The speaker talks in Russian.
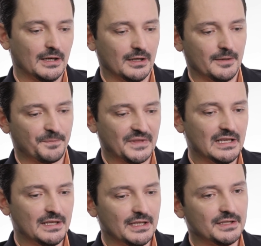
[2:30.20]
а,
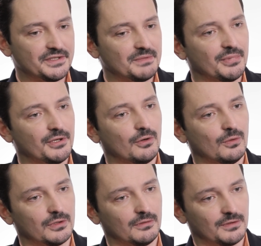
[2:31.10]
нелинейности
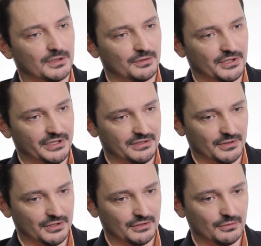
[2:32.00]
переходов, которые есть
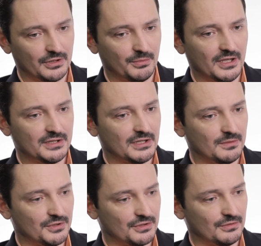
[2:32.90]
в архитектурной
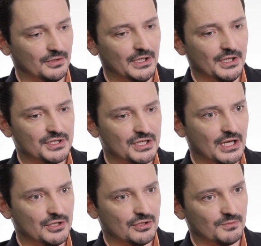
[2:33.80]
практике между
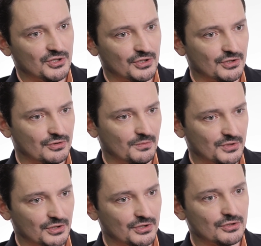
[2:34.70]
скетчем, чертежом,
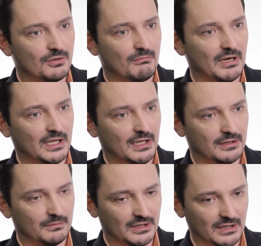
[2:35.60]
чертежом,
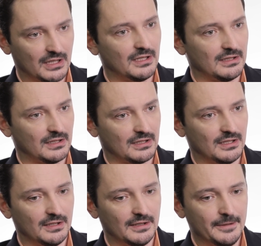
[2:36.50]
макетом и так далее, и так
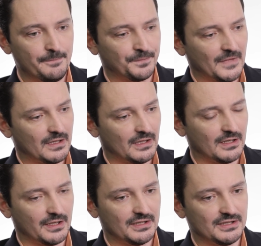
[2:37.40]
далее.
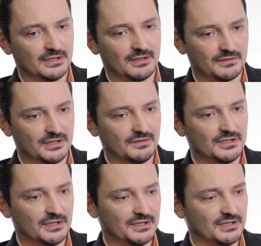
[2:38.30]
Как архитектор в
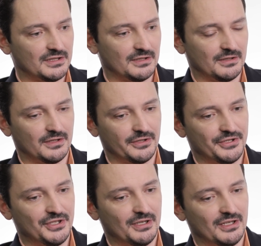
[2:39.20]
действительности а,
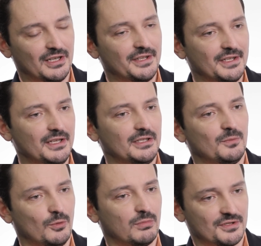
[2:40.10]
не
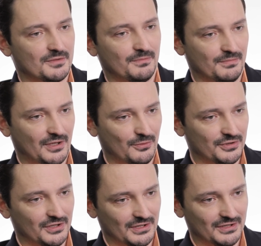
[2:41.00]
линейным образом
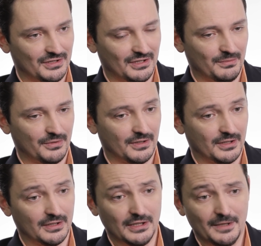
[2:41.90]
проходит эти этапы,
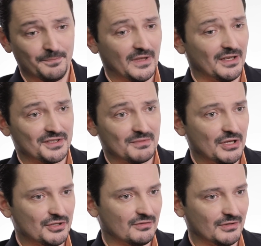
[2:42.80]
а, а
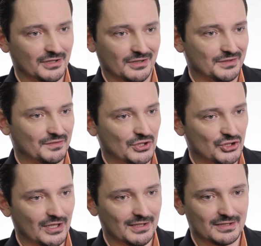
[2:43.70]
смешивает их,
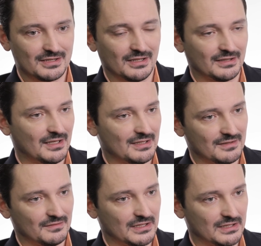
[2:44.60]
возвращается,
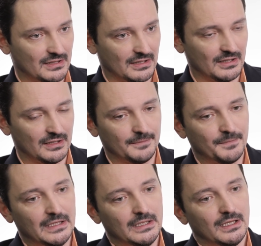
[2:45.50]
отказывается и так далее.
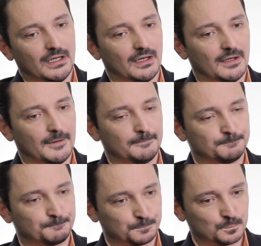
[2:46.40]
А,
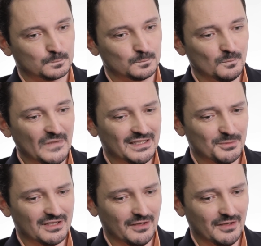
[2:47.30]
Иными